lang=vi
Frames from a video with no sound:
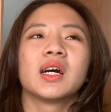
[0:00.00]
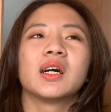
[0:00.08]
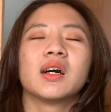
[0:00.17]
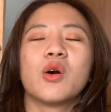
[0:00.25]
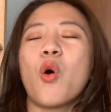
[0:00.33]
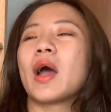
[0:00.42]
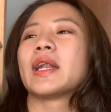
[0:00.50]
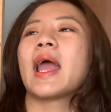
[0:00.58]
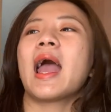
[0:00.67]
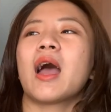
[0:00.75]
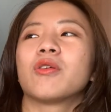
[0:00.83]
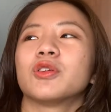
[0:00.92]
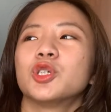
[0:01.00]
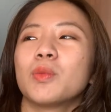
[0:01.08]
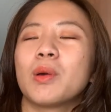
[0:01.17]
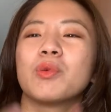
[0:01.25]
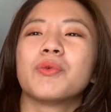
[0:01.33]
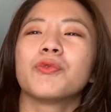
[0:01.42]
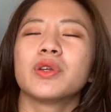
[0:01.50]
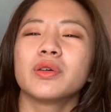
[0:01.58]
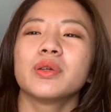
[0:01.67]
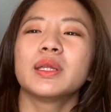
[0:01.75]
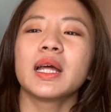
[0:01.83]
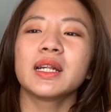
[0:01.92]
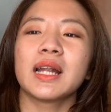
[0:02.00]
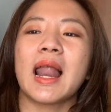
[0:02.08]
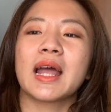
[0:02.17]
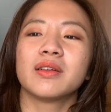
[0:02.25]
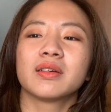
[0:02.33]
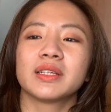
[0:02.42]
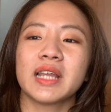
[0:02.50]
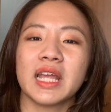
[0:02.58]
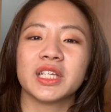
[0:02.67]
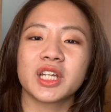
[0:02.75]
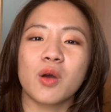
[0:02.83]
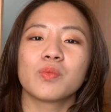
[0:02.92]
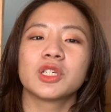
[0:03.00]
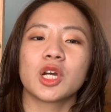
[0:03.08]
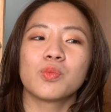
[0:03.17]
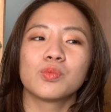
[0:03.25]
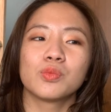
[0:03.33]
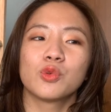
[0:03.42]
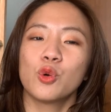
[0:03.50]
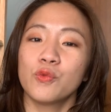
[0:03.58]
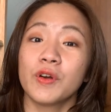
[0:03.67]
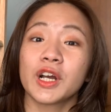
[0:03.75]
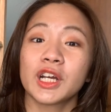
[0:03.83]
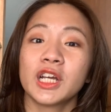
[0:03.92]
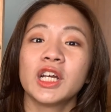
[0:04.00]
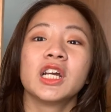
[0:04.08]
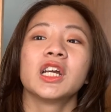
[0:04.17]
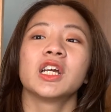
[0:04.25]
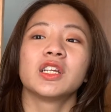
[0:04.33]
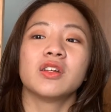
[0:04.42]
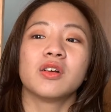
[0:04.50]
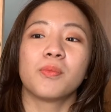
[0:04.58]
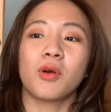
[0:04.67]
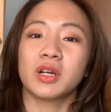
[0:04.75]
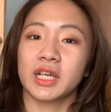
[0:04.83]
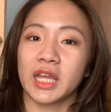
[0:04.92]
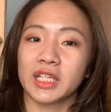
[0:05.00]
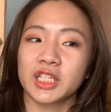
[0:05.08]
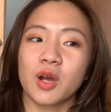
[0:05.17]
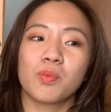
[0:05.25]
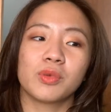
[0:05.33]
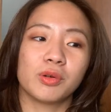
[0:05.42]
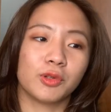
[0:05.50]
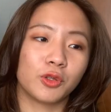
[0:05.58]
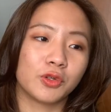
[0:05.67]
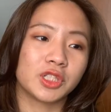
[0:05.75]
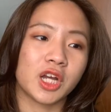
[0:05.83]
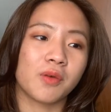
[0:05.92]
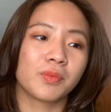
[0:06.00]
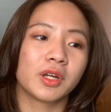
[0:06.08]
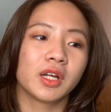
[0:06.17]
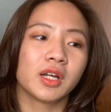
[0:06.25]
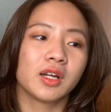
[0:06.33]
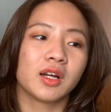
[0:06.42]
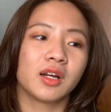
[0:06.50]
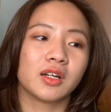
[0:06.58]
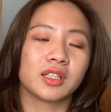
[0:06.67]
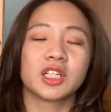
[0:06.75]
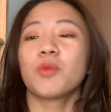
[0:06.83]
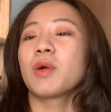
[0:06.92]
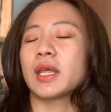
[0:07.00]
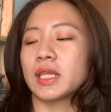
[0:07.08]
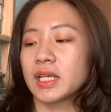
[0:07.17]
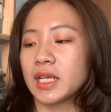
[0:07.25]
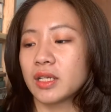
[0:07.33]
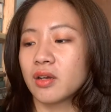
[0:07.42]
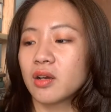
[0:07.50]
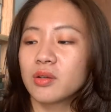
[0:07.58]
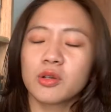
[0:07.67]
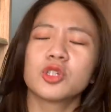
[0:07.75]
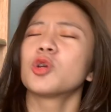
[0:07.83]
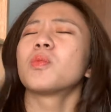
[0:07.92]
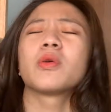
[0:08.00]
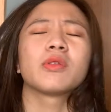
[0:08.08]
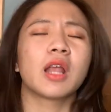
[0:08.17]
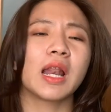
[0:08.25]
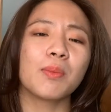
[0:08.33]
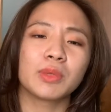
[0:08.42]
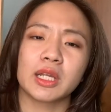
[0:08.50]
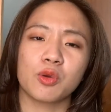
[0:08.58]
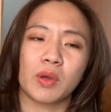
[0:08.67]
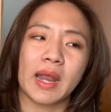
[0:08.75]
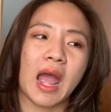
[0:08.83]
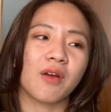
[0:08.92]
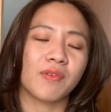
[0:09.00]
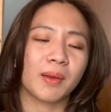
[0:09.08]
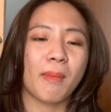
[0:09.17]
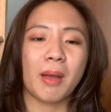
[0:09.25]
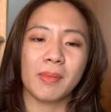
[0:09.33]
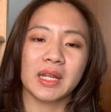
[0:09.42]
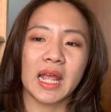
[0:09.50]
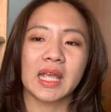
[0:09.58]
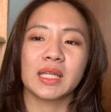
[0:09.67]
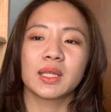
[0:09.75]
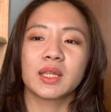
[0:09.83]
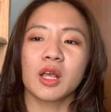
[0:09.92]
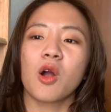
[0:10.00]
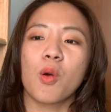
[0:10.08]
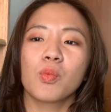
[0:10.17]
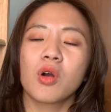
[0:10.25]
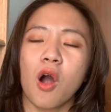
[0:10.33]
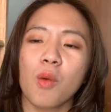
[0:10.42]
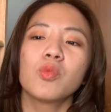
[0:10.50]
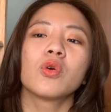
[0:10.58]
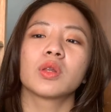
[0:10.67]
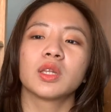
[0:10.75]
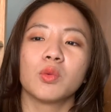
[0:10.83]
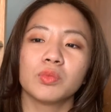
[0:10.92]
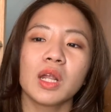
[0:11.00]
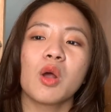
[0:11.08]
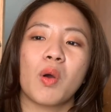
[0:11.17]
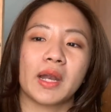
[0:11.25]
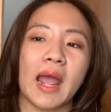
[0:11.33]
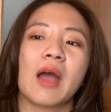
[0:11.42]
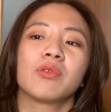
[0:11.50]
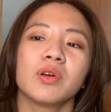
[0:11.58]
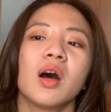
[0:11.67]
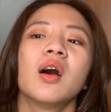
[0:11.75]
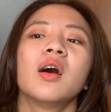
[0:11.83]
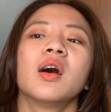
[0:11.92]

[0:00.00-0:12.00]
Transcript: uh, hoàn hảo nói chung là người phụ nữ rất là được nể trọng trong khu vực được mọi người kính trọng mọi người tôn trọng uh, trong cả gia đình nữa nói chung là đấy là một gia đình hoàn hảo và bà mẹ này sẽ có có một cuộc sống rất là hoàn hảo nữa